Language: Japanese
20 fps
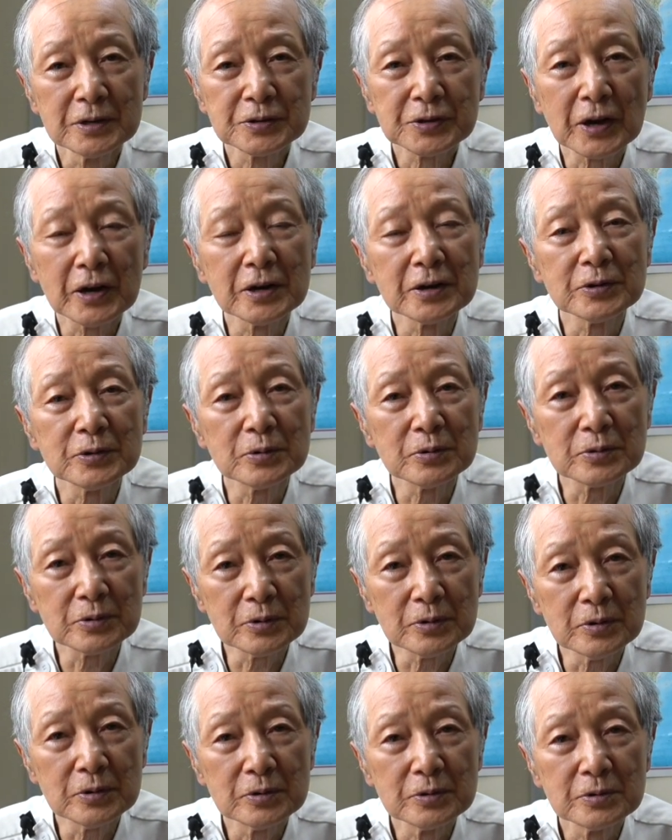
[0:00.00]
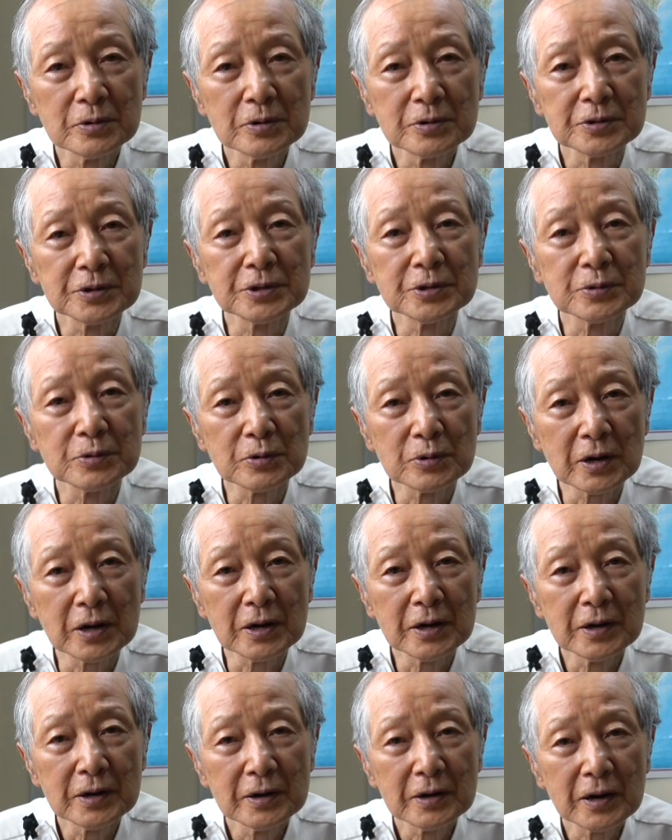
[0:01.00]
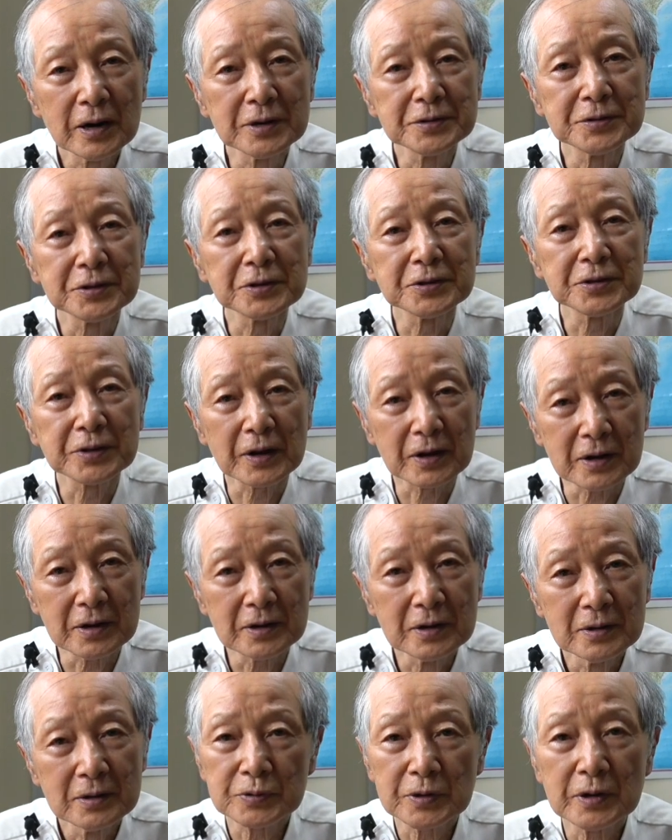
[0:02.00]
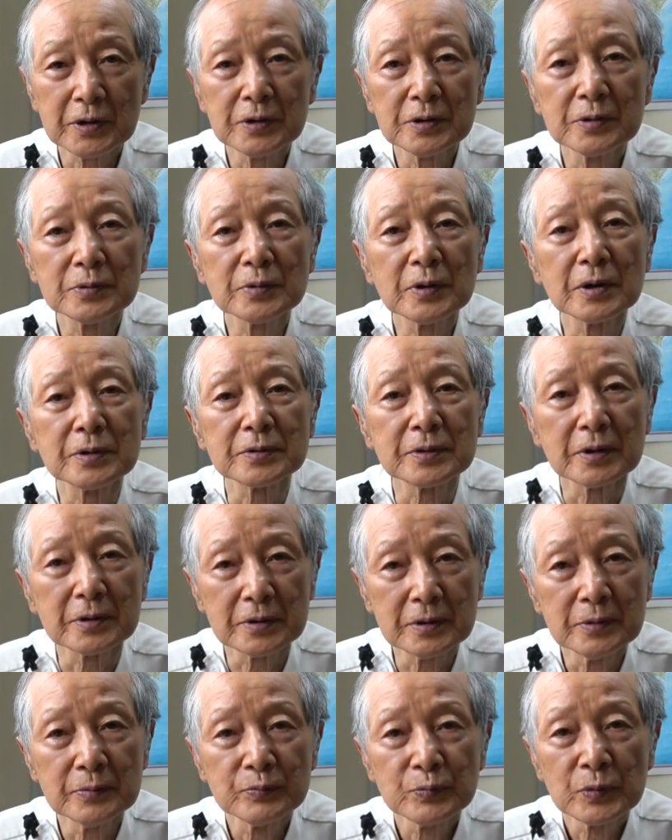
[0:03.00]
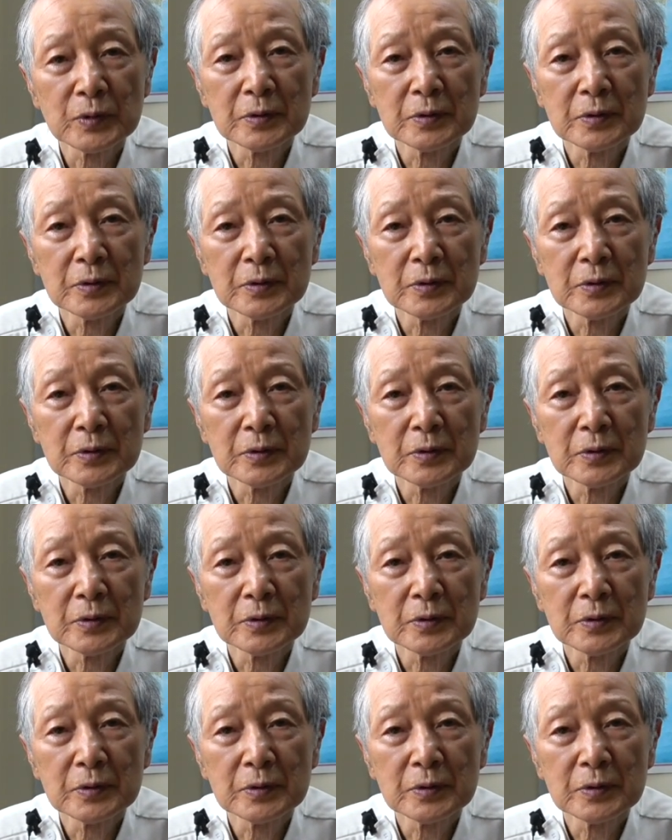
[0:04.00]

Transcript: 大量のリンゴが入ってきたら大変なんだよね。